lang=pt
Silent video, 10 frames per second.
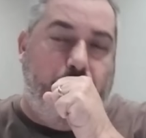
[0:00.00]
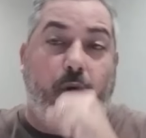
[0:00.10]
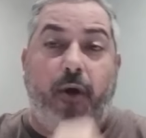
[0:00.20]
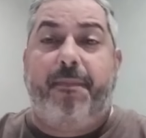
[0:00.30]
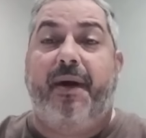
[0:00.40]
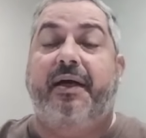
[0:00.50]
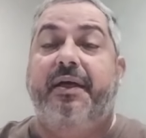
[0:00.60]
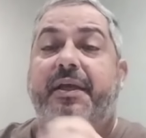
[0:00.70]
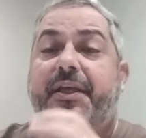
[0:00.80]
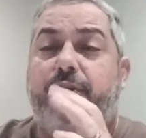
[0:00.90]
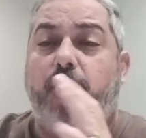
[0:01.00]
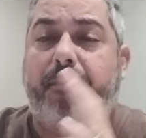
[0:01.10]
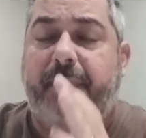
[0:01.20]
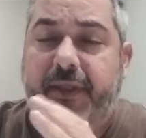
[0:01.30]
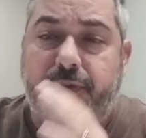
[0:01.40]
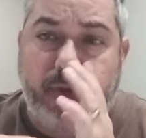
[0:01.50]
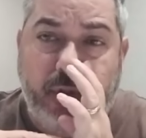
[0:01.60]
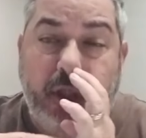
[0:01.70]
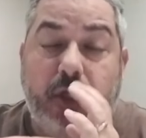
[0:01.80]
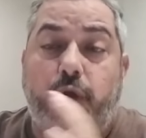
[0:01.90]
opa, e
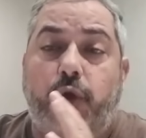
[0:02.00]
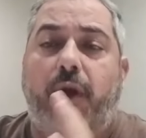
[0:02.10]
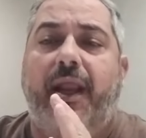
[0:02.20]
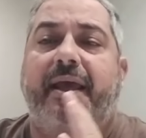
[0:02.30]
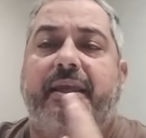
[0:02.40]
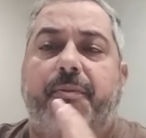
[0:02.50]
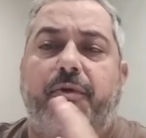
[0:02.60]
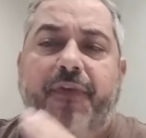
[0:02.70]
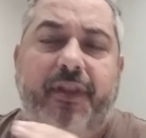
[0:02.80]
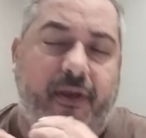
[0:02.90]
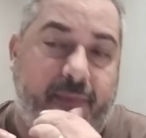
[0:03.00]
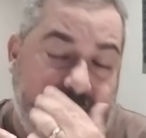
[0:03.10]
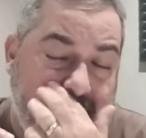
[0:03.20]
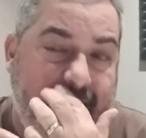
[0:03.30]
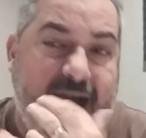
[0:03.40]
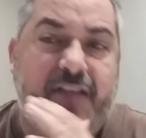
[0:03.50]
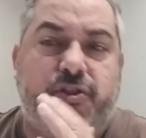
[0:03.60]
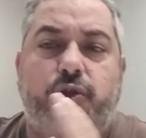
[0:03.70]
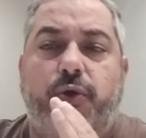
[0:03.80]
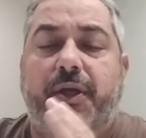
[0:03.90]
dropando no like. Aproveita também,
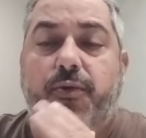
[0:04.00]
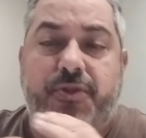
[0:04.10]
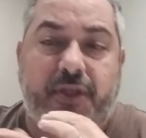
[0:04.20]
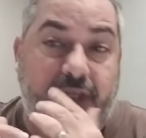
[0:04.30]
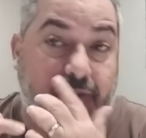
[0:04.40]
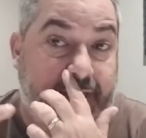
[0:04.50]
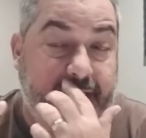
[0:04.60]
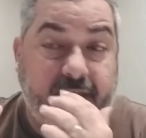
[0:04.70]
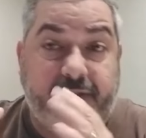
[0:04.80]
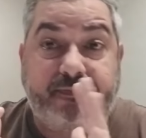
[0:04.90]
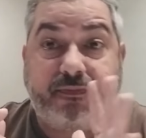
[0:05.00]
aciona o sininho aí,